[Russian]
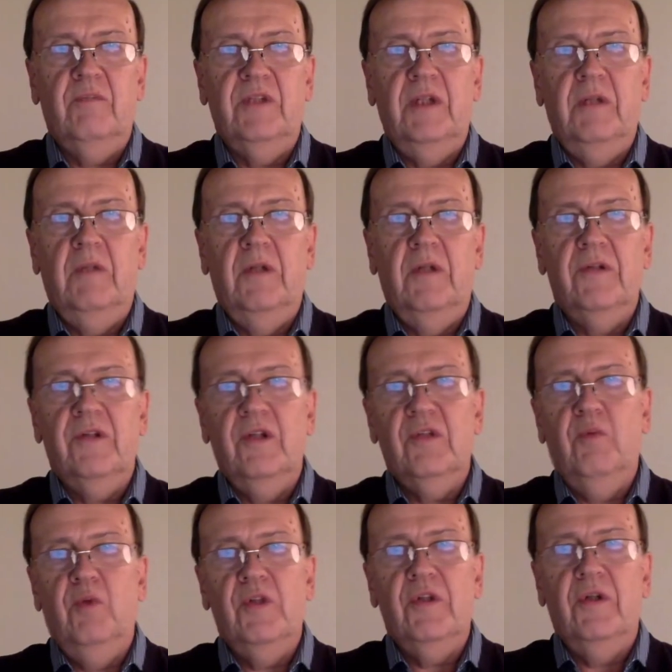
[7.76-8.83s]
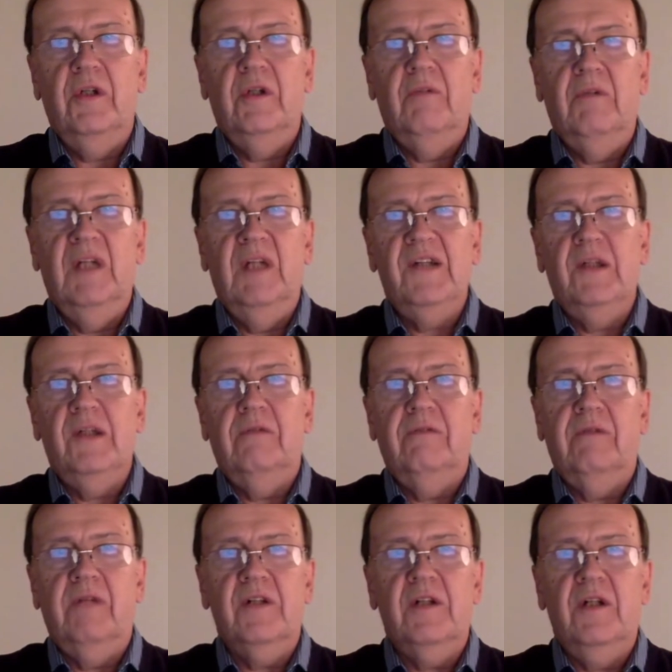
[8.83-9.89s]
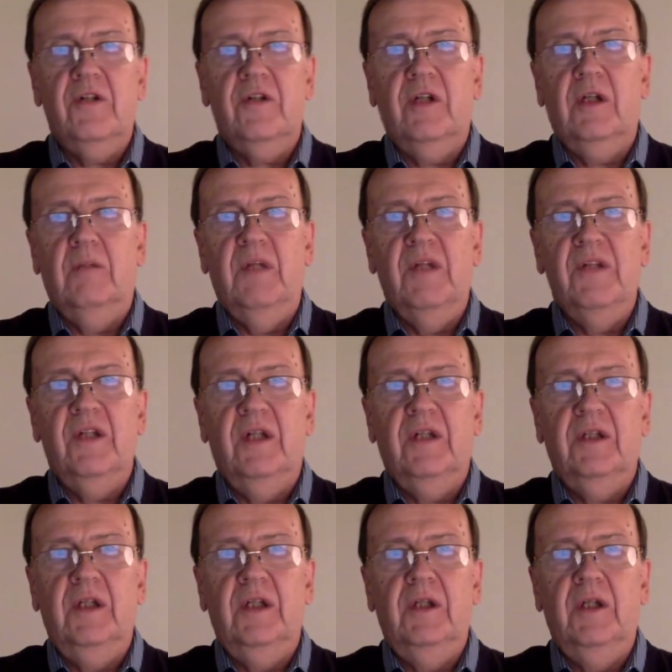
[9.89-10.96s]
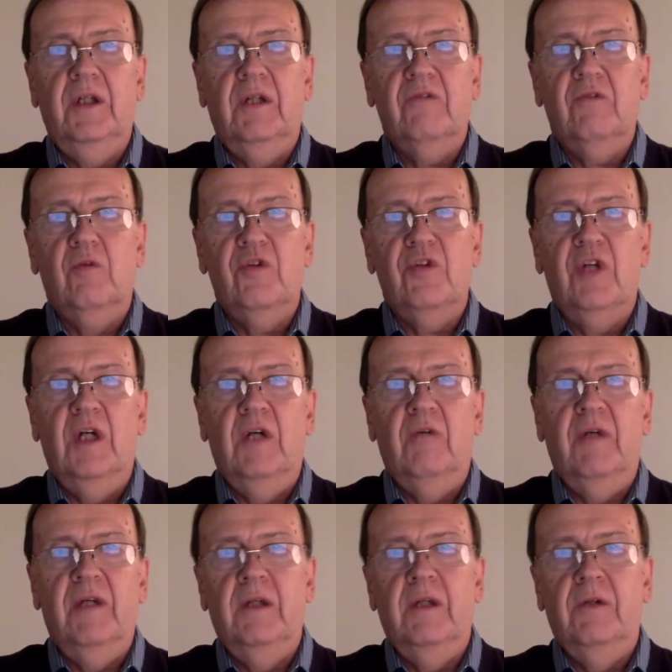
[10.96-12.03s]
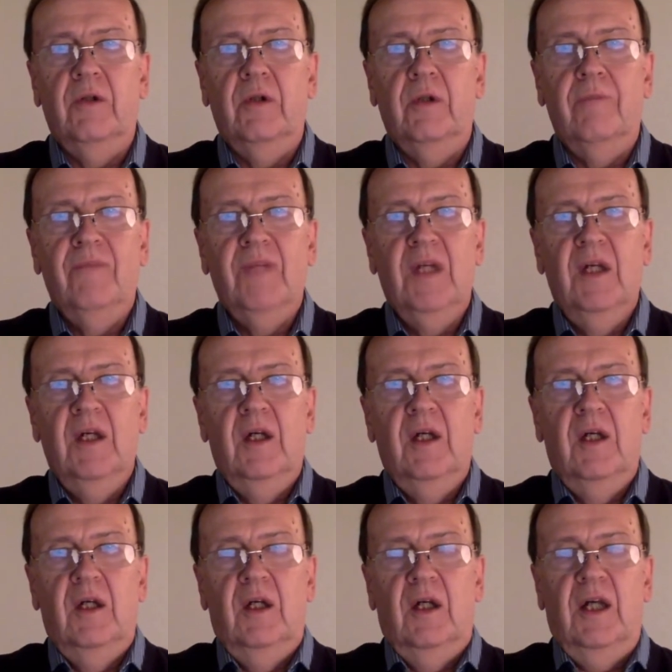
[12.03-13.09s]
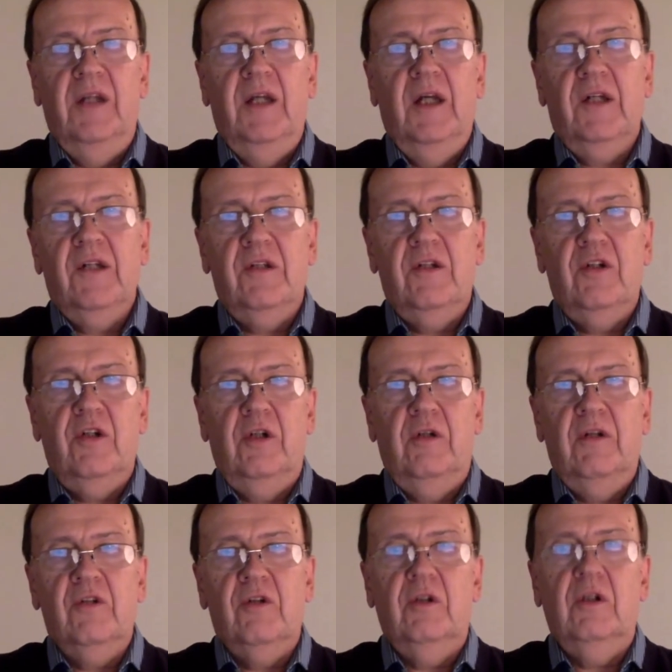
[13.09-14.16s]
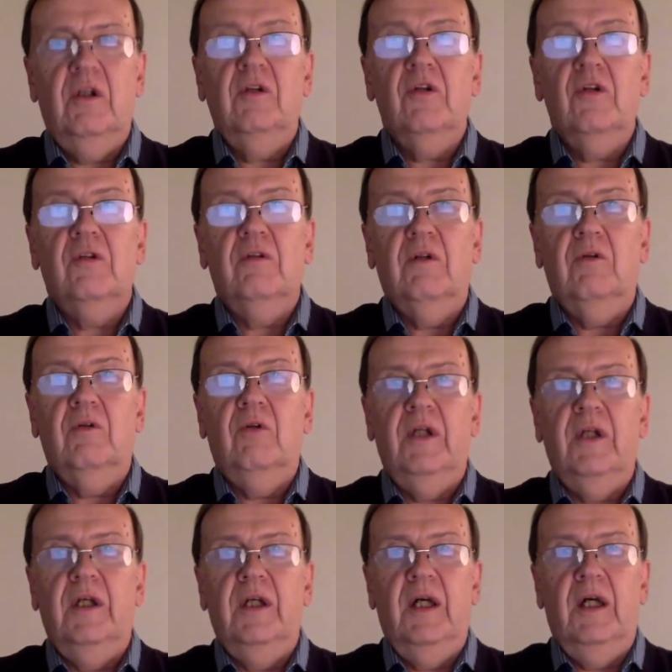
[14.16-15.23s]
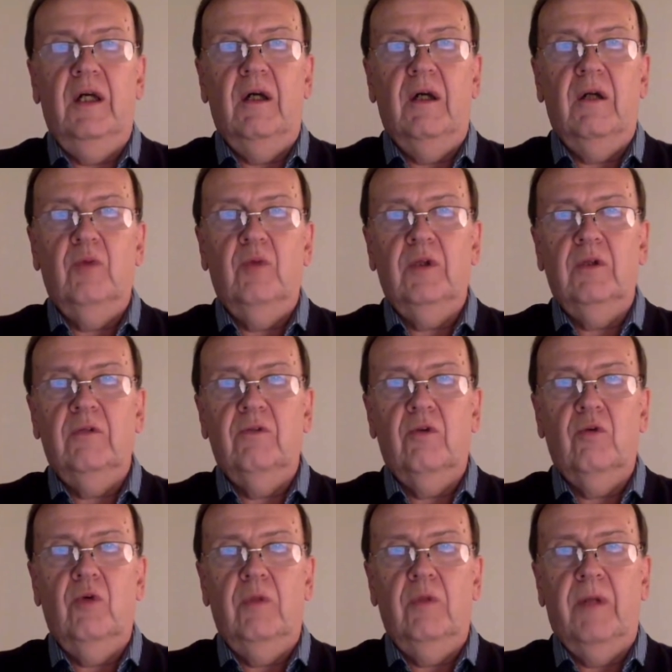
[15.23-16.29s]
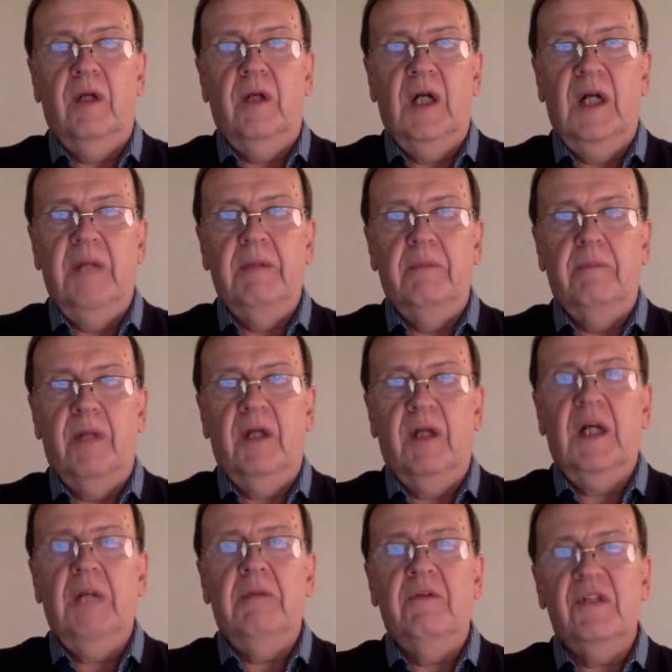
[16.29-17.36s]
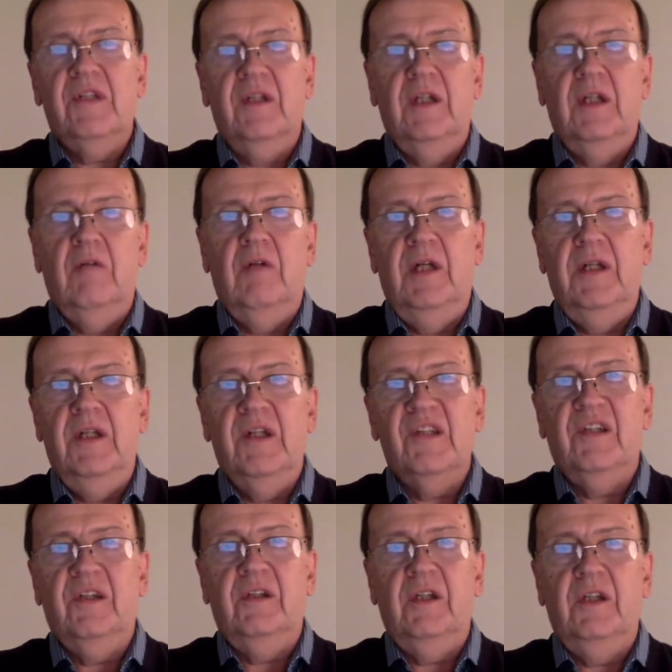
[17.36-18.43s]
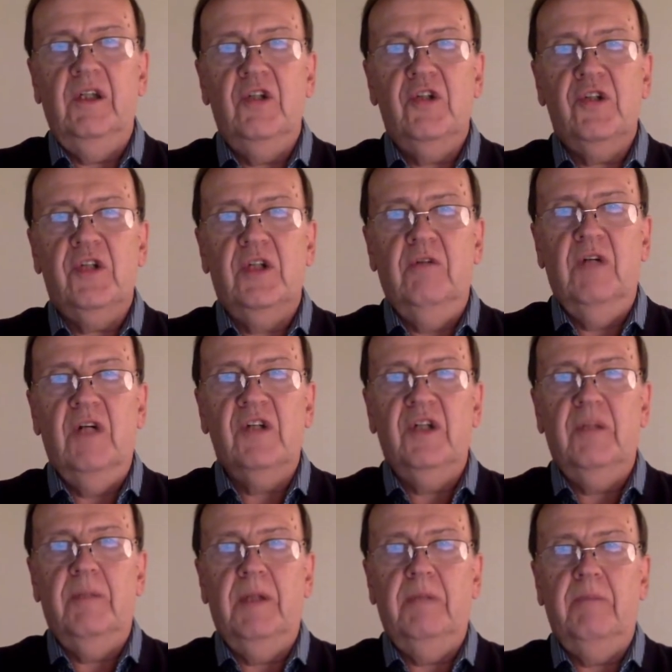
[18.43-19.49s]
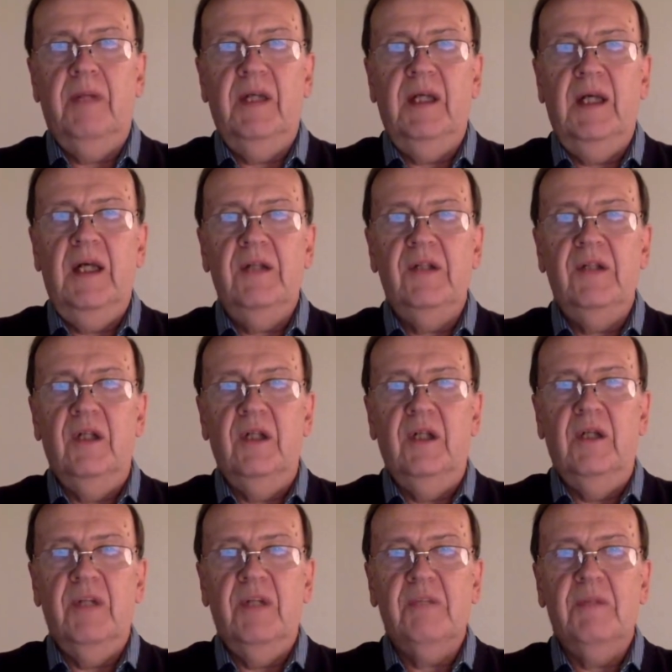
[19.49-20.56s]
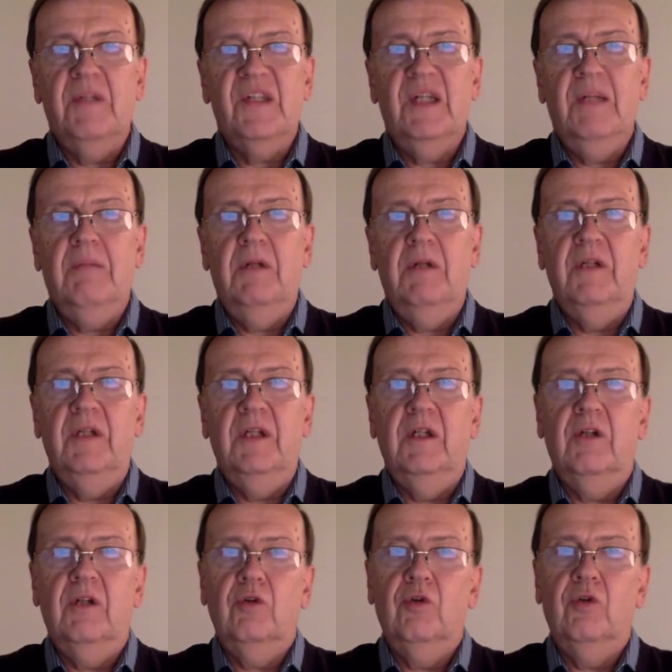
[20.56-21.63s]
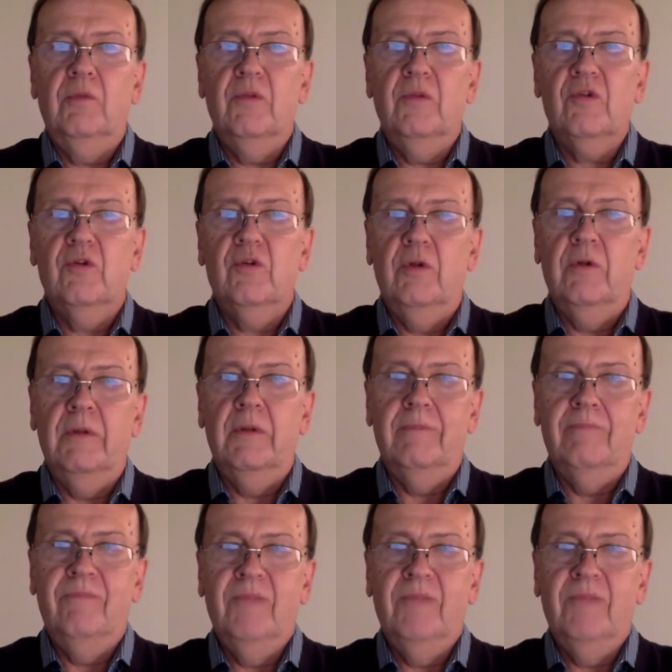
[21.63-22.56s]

занимался использованием лазеров в различных областях техники, включая военную. Однако с 1990 года я работал в другой программе, программе восстановления стратегически важных предприятий и приспосабливания их к новым условиям.